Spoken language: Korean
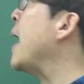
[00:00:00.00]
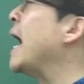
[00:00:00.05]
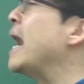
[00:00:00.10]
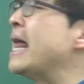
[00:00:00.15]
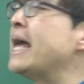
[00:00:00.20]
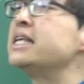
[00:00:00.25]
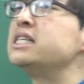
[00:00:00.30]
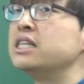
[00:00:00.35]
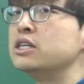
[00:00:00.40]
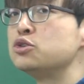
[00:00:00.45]

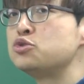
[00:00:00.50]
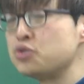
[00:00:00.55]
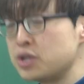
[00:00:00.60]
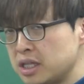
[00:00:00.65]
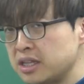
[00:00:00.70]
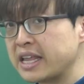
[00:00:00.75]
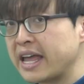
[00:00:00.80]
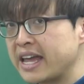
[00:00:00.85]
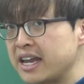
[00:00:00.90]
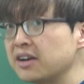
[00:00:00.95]
말해질 수
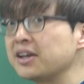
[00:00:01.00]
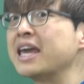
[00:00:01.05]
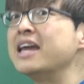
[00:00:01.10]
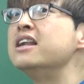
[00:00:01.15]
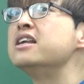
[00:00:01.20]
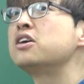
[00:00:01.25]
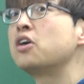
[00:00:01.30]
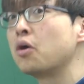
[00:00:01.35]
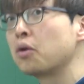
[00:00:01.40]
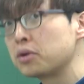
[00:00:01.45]
있는데 이렇게
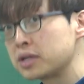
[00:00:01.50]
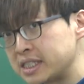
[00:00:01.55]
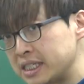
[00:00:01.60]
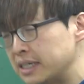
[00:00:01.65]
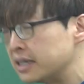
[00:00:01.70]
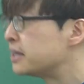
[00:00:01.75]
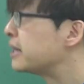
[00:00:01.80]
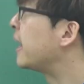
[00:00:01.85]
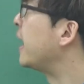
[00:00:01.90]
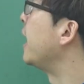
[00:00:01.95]

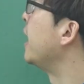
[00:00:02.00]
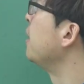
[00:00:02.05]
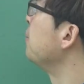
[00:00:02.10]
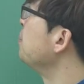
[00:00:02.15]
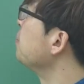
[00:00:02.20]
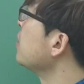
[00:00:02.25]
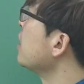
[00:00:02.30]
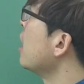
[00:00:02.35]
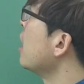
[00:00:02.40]
일컬어지는데